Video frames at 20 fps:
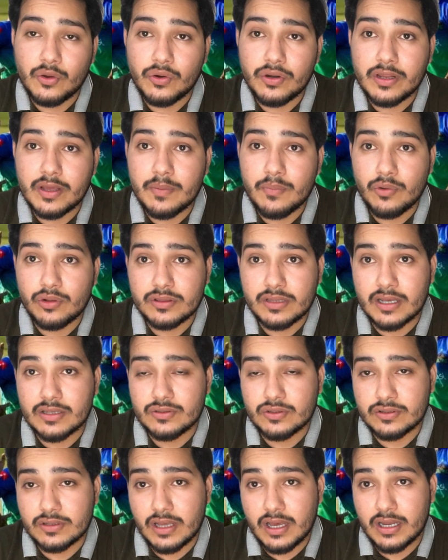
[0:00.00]
न्यू टीम मुल्तान
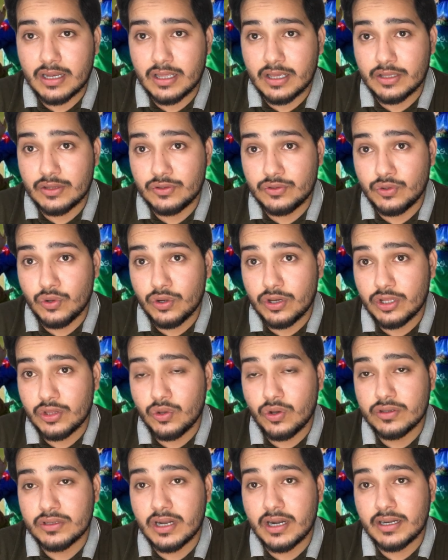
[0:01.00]
सुल्तान की जो कि
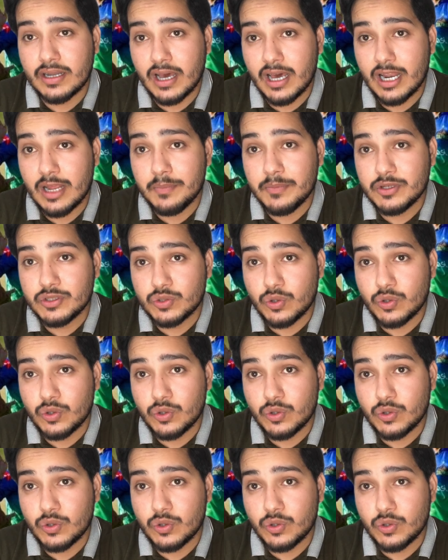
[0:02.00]
2018 में